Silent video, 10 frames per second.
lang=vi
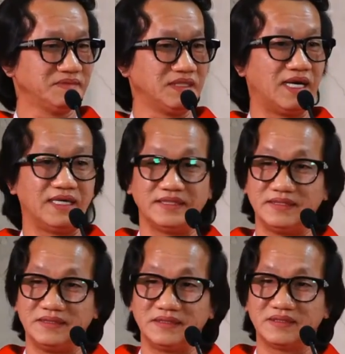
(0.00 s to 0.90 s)
ngài
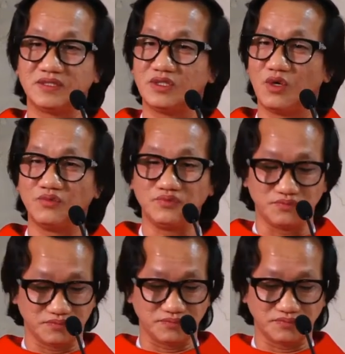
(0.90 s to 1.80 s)
không
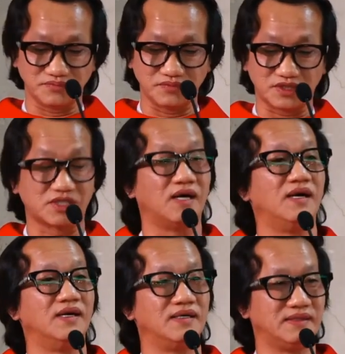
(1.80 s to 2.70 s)

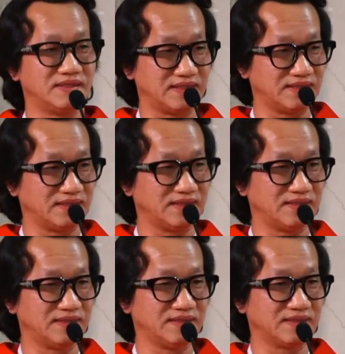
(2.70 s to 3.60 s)
sợ
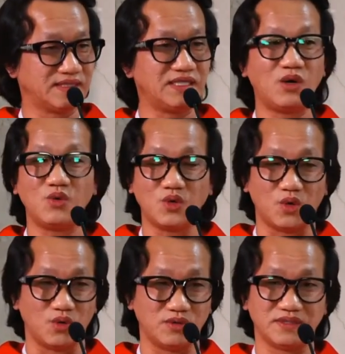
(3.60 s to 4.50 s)
cái đau
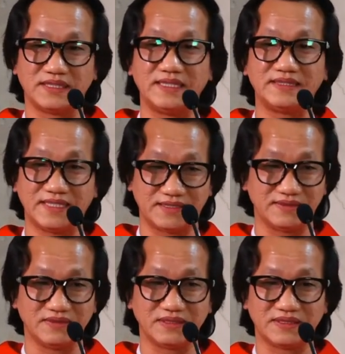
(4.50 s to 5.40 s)
khổ cái chết
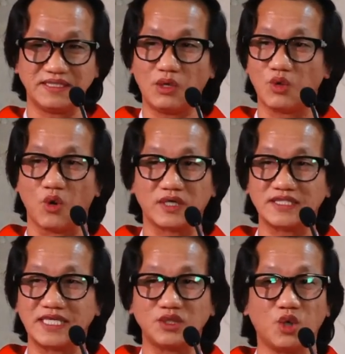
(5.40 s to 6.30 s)
cái đau khổ
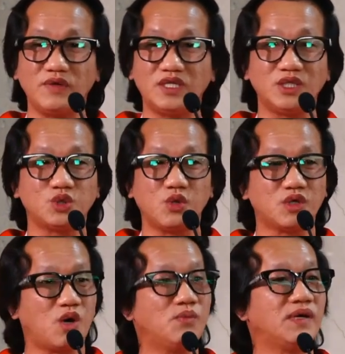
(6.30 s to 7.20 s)
cái chết đối với thiên chúa
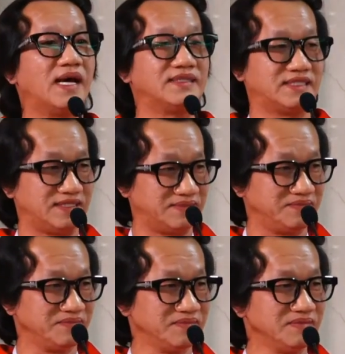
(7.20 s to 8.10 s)
không là gì
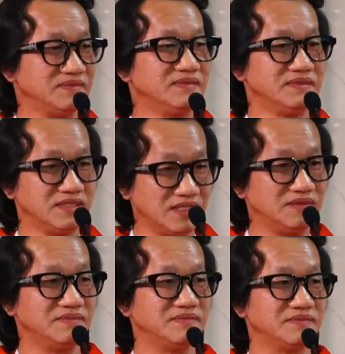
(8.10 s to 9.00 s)

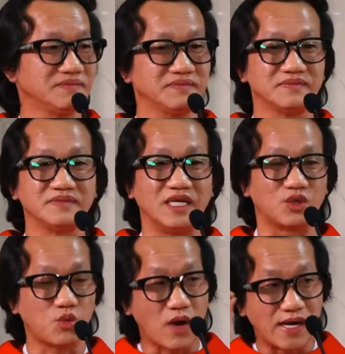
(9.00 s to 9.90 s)
nhưng để
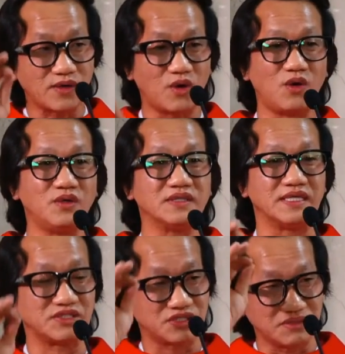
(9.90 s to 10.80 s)
qua đó
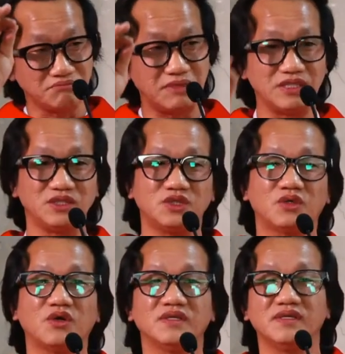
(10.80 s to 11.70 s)
ngài chứng minh cho
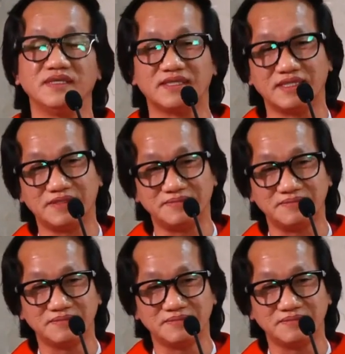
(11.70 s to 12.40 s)
con người thấy